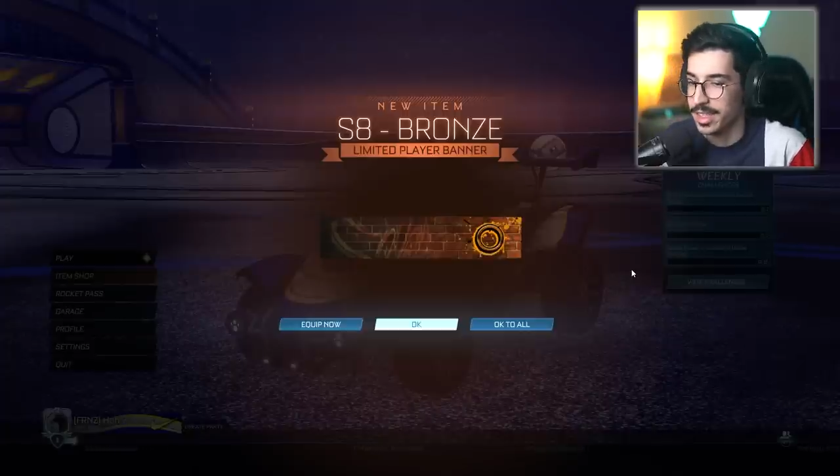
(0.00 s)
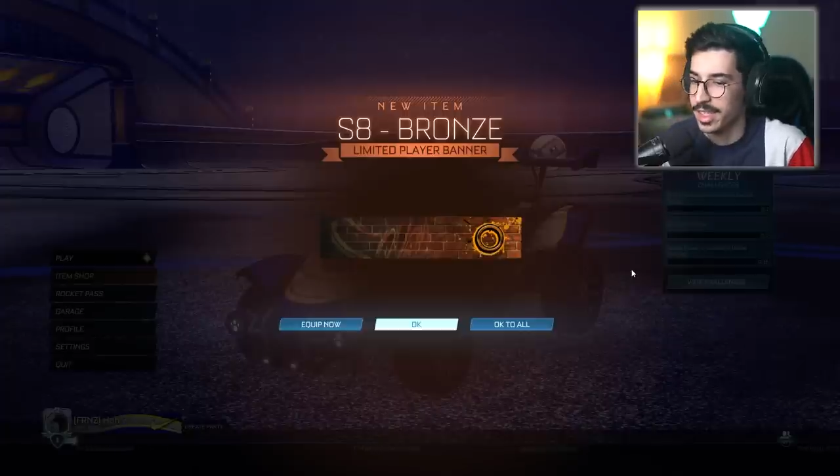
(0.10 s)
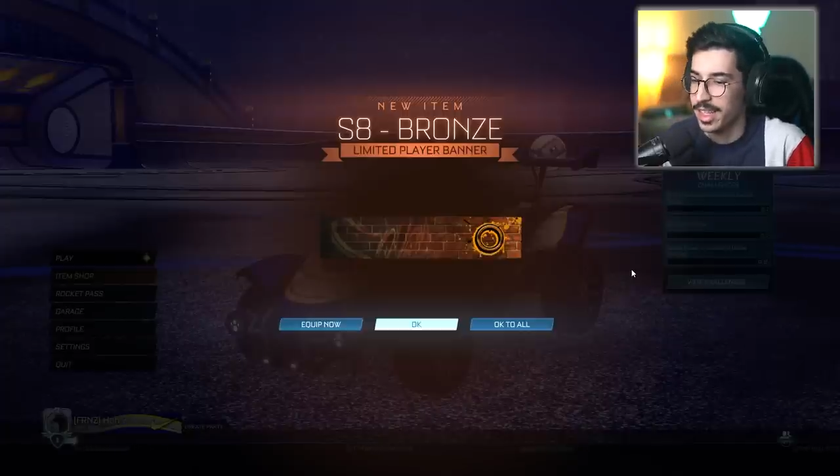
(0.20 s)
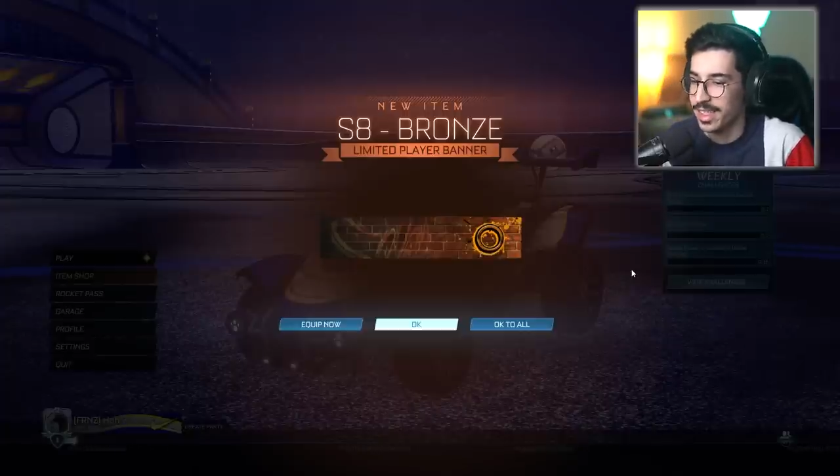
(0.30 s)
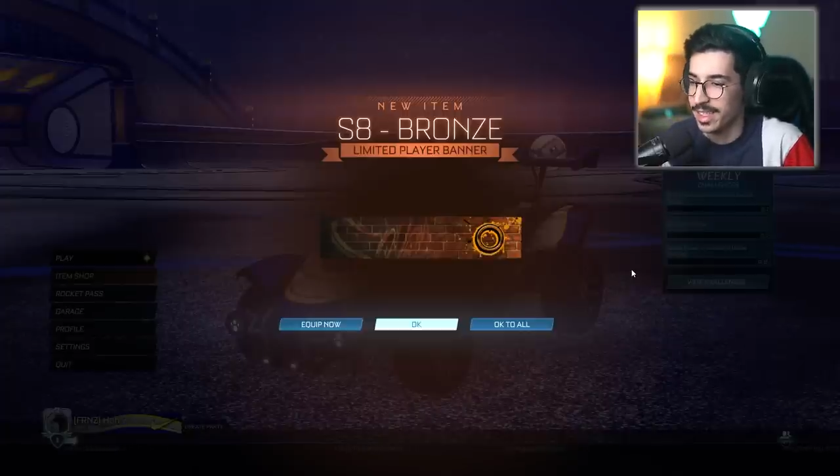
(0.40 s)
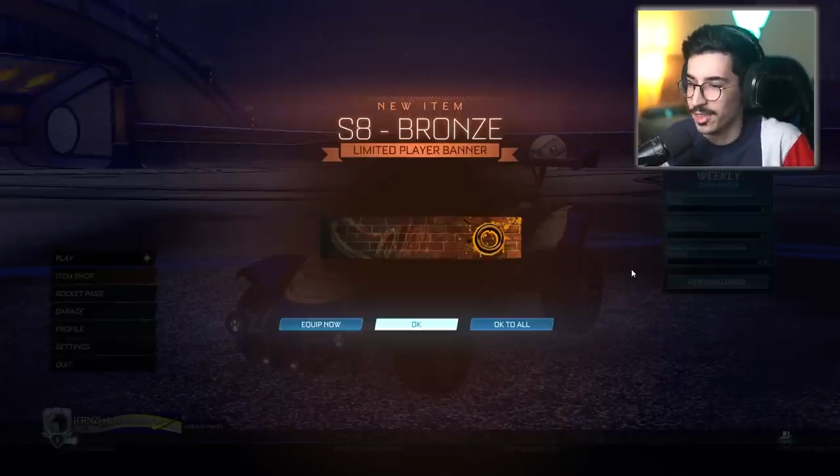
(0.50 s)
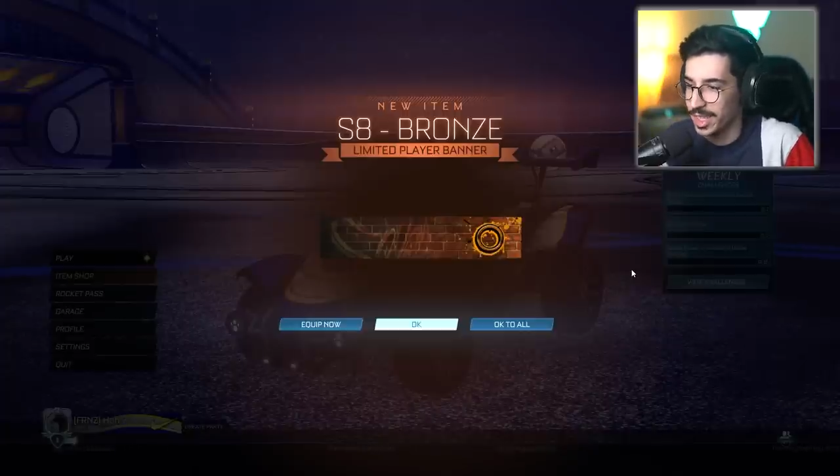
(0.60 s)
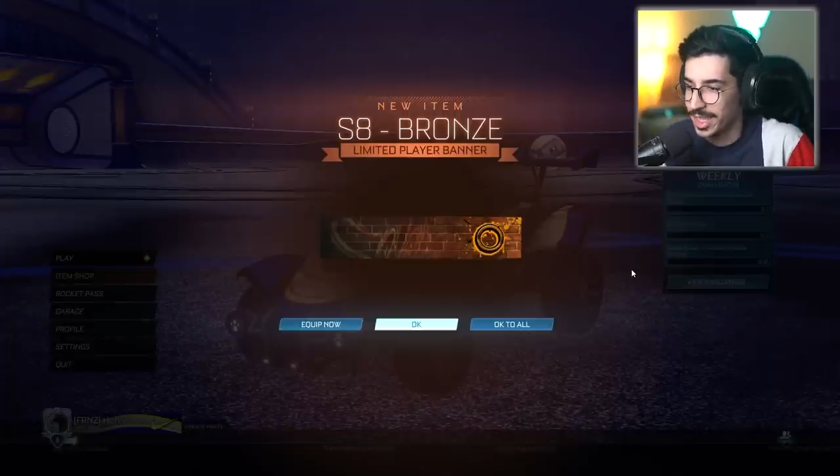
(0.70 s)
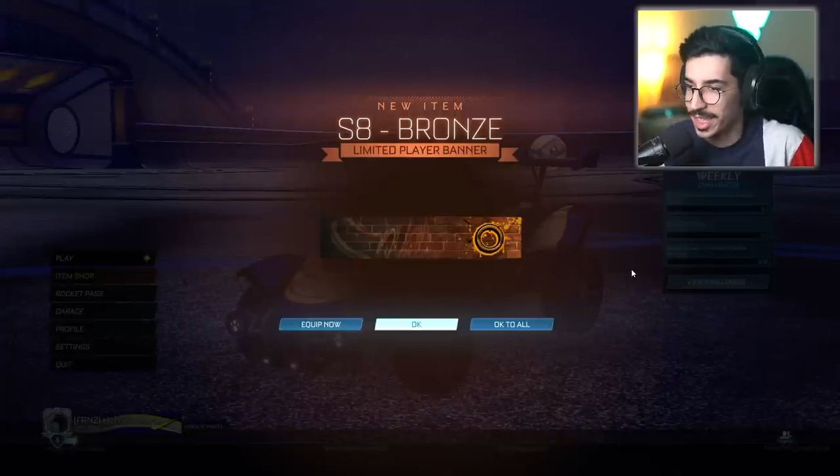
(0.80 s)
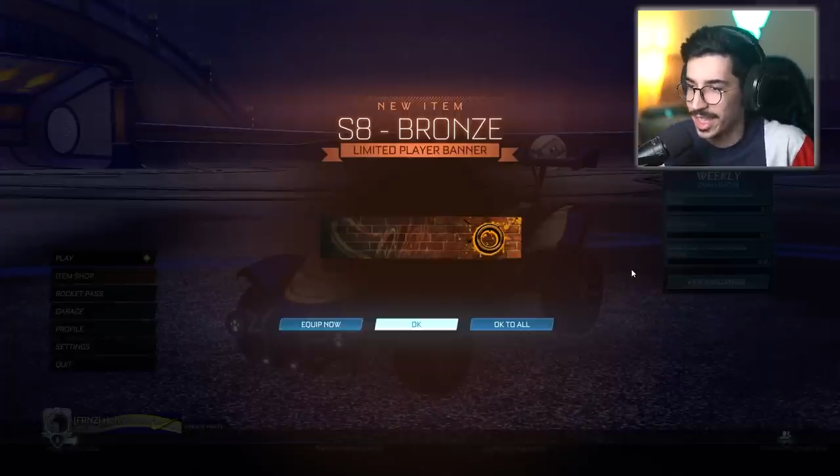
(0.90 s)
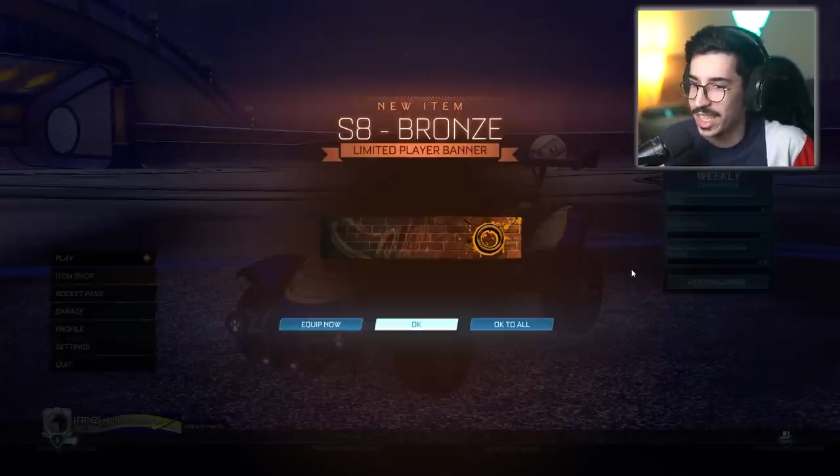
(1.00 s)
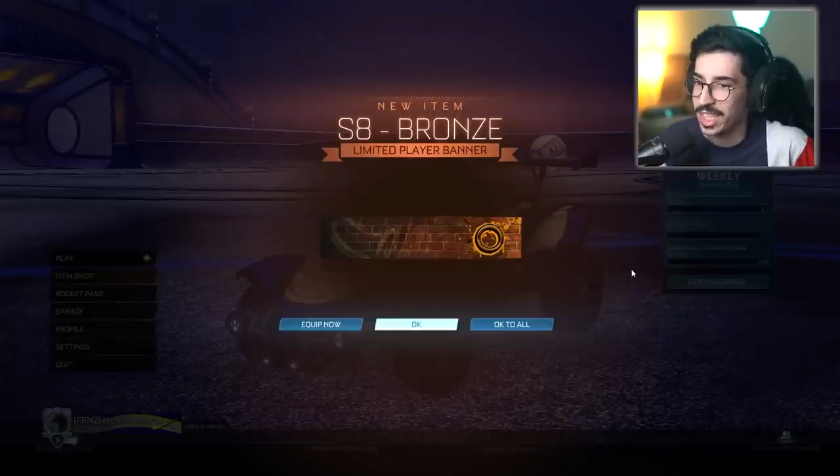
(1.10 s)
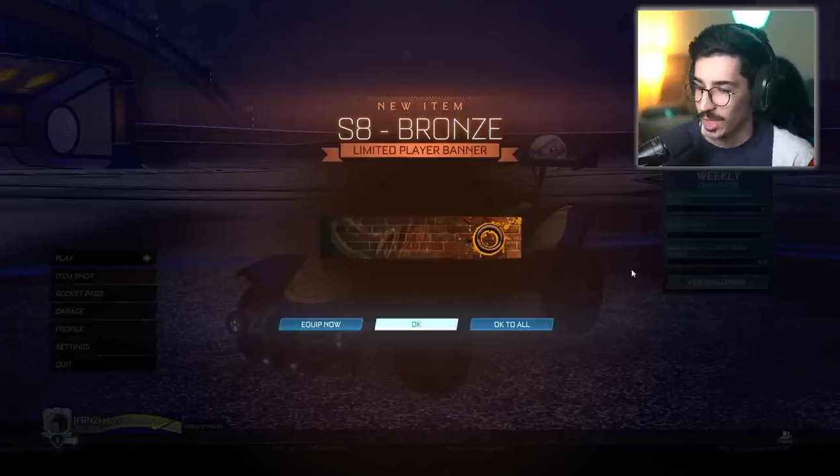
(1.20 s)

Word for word: السيزن وديني